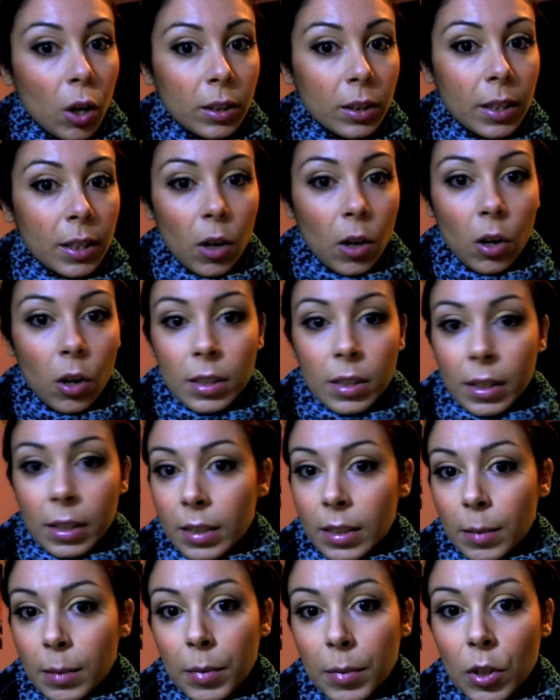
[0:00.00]
ho delle cose che
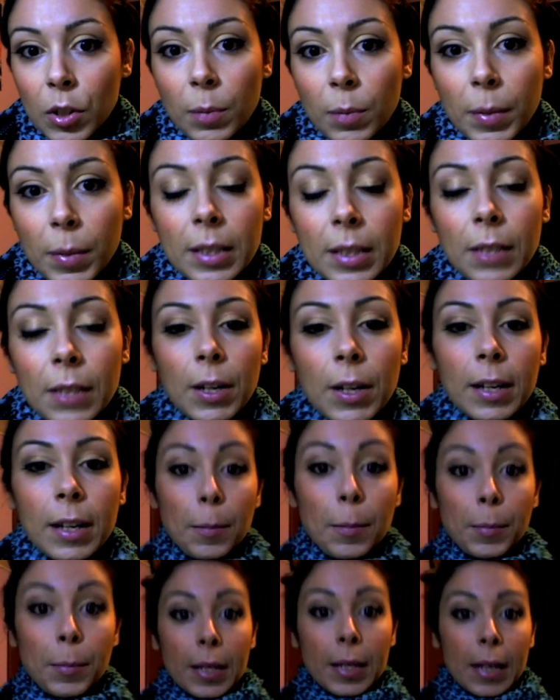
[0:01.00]
semplicemente vale
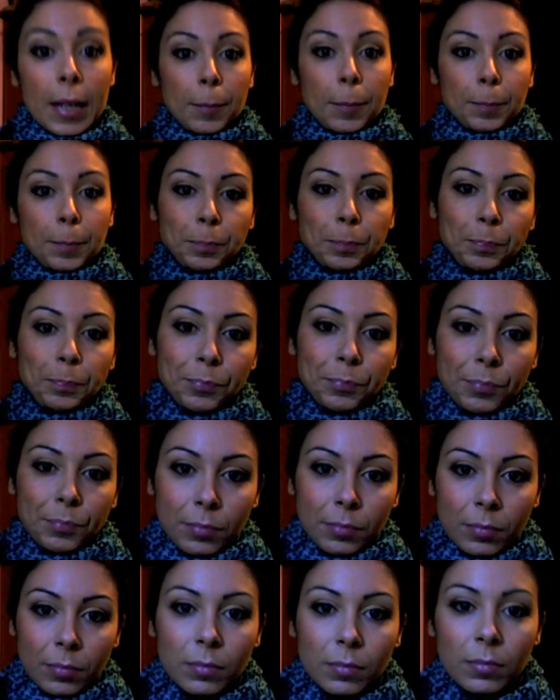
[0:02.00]
la pena
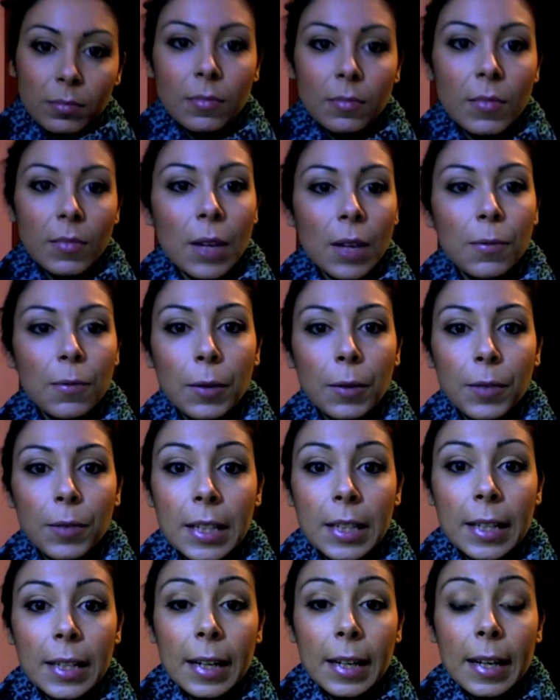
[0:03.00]
far
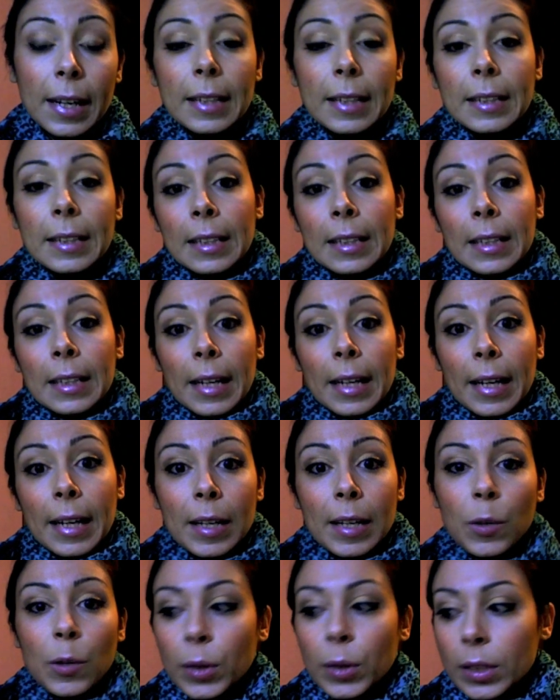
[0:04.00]
vedere
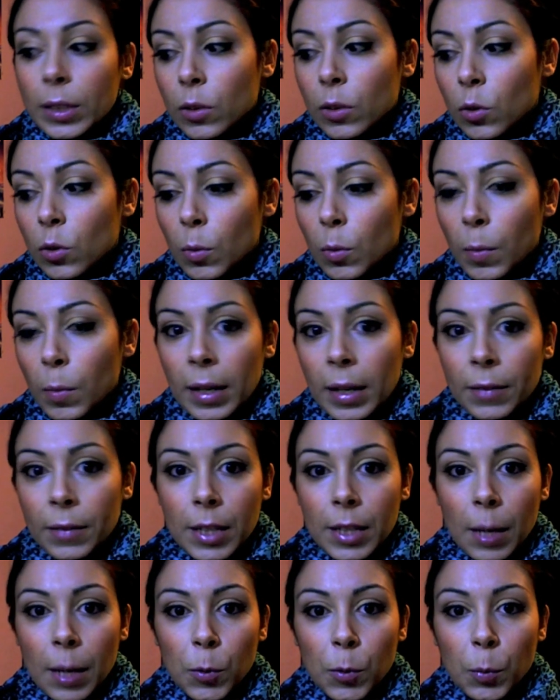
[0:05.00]
e quindi insomma le
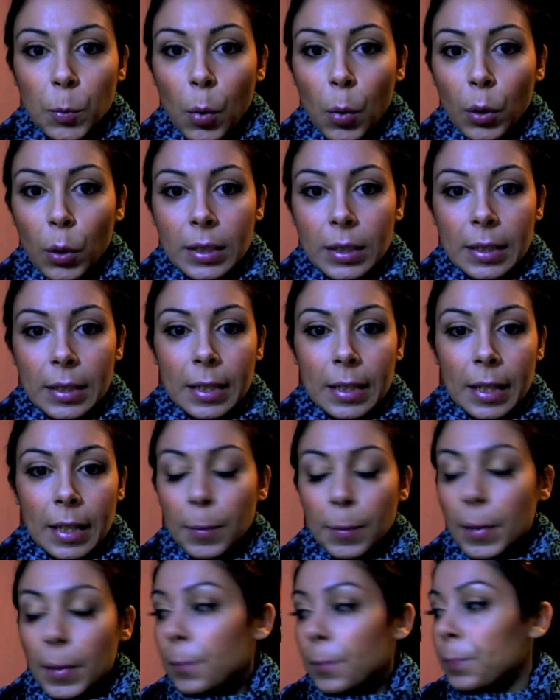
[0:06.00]
vediamo un po'
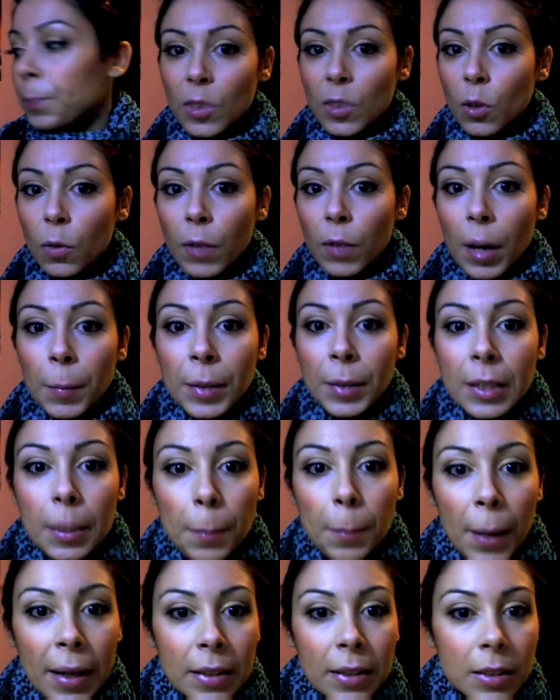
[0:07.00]
insieme sono veramente
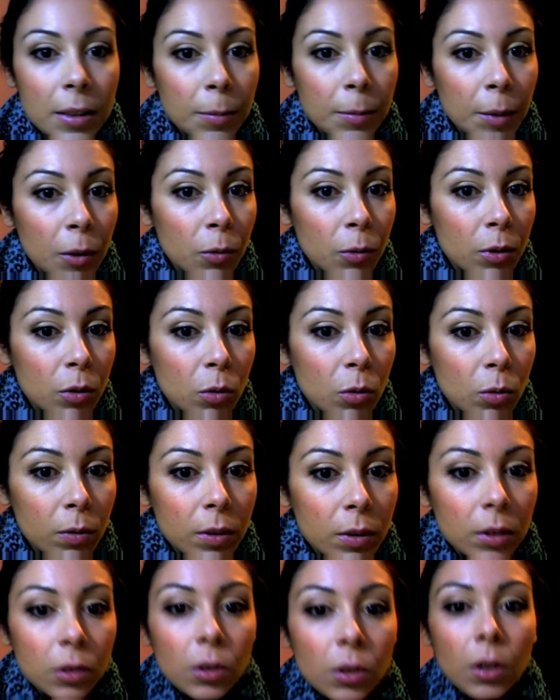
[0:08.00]
pessima in questo
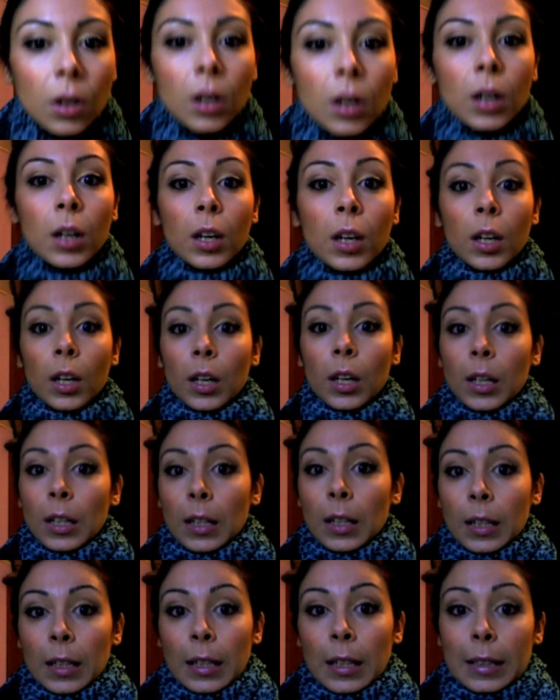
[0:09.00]
video
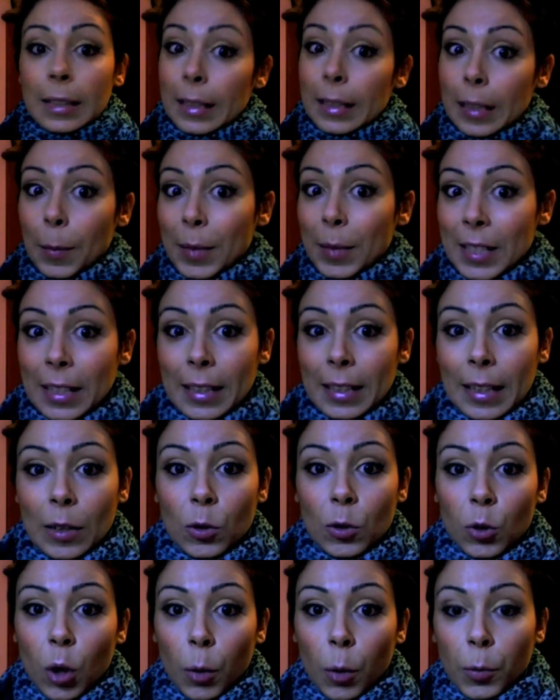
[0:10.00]
tenete presente che
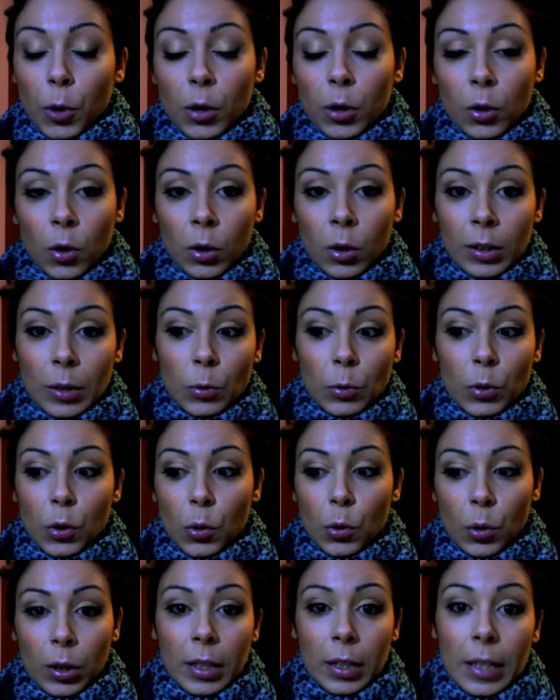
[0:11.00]
non dormo da due
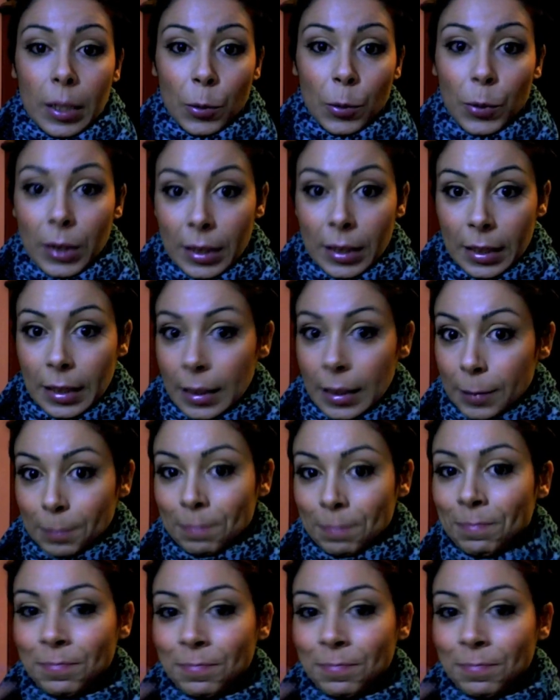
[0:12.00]
giorni quindi